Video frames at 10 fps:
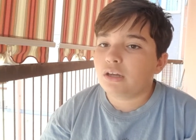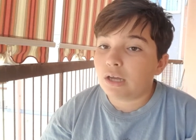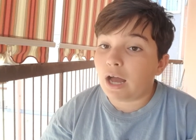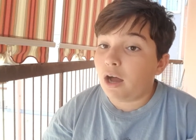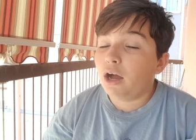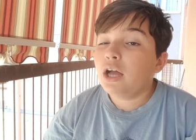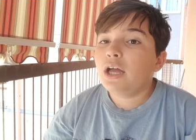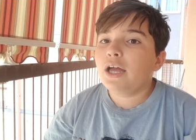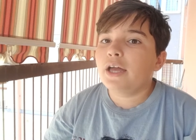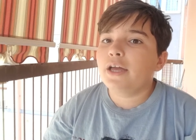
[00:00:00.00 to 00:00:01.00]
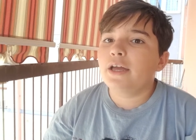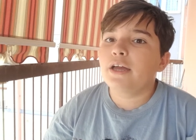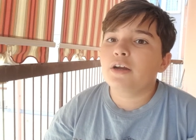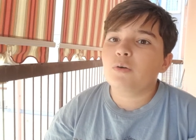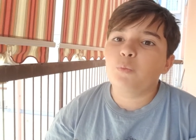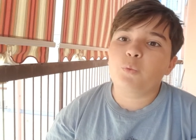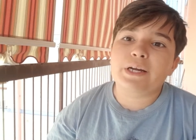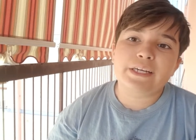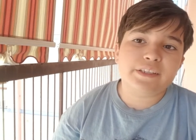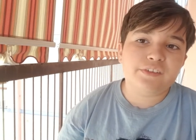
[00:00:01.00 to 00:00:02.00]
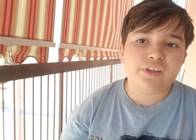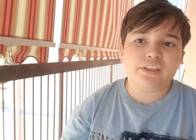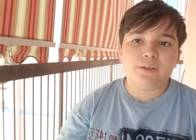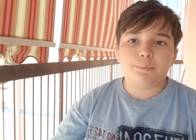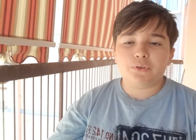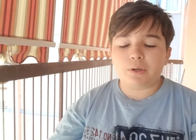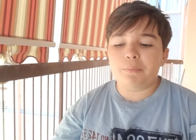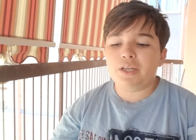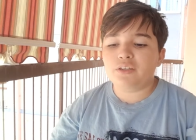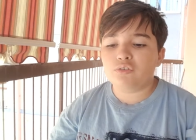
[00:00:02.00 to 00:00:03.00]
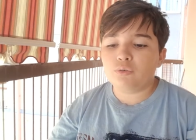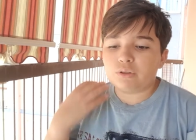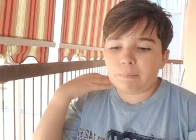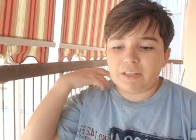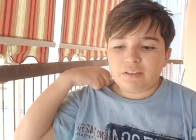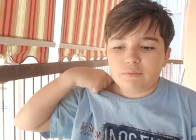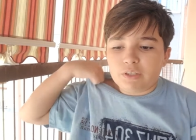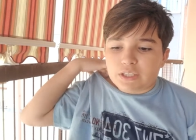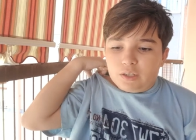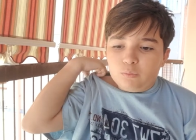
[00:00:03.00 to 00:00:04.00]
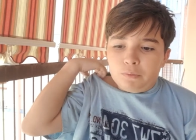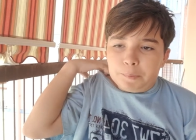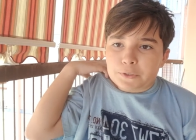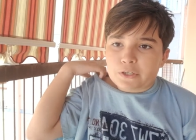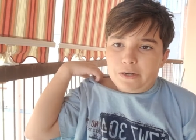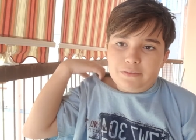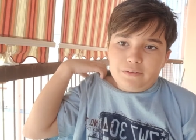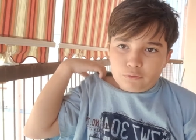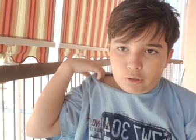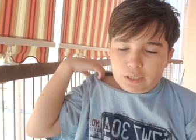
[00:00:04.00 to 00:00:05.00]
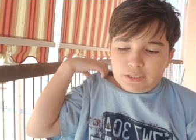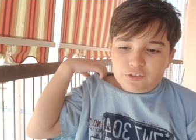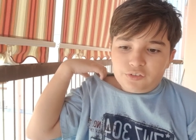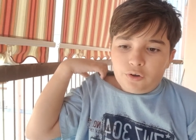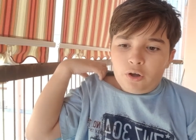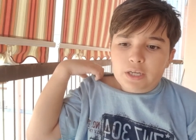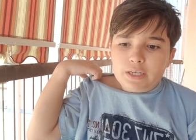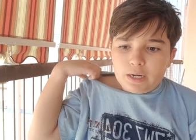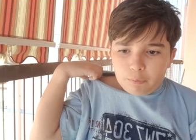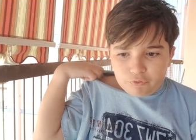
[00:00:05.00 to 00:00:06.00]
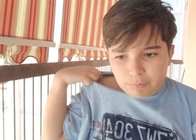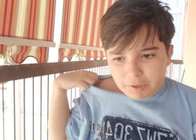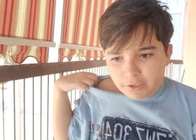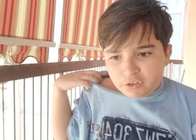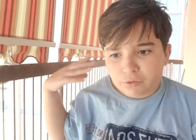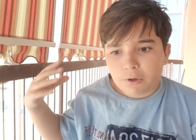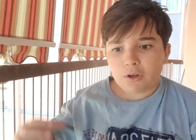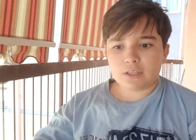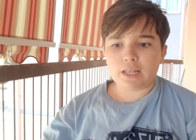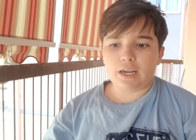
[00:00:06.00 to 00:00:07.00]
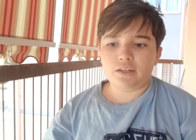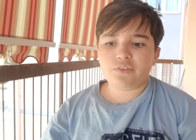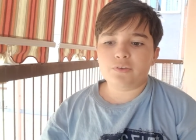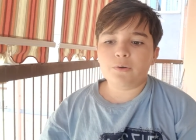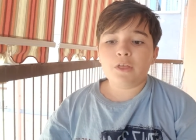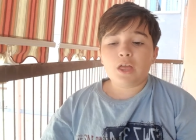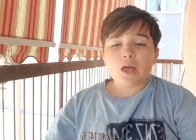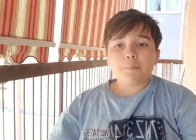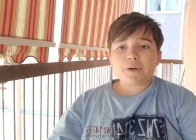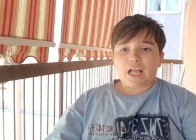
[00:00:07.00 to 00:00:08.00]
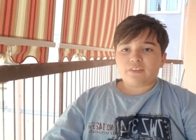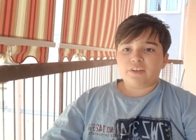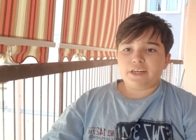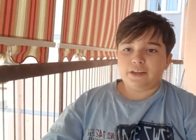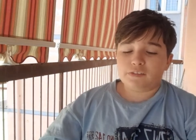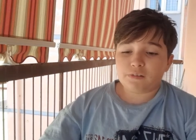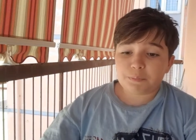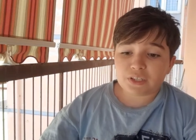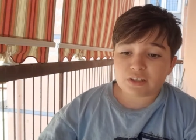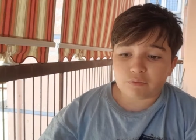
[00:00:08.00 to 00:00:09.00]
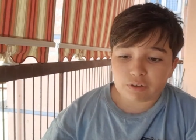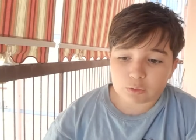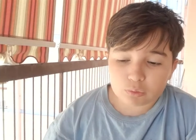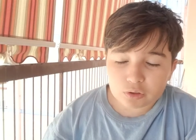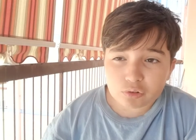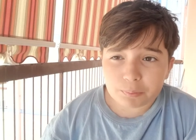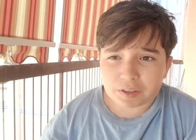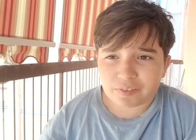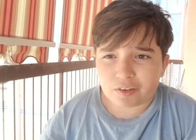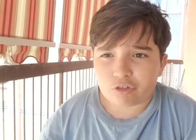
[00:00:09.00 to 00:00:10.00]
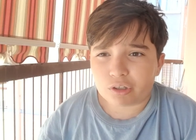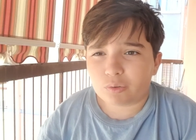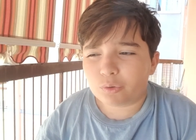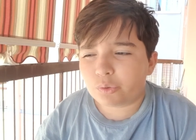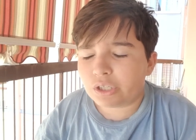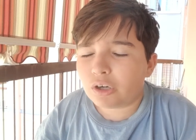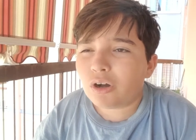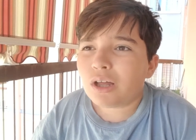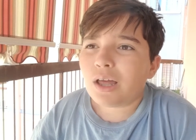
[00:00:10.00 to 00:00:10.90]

Ah. Eh, comunque carne secchi potrebbe assolutamente diventare il nuovo portiere titolarissimo, inamovibilissimo da Lazio. Pratt ragazzi, Pratt ha fatto una super stagione col Torino,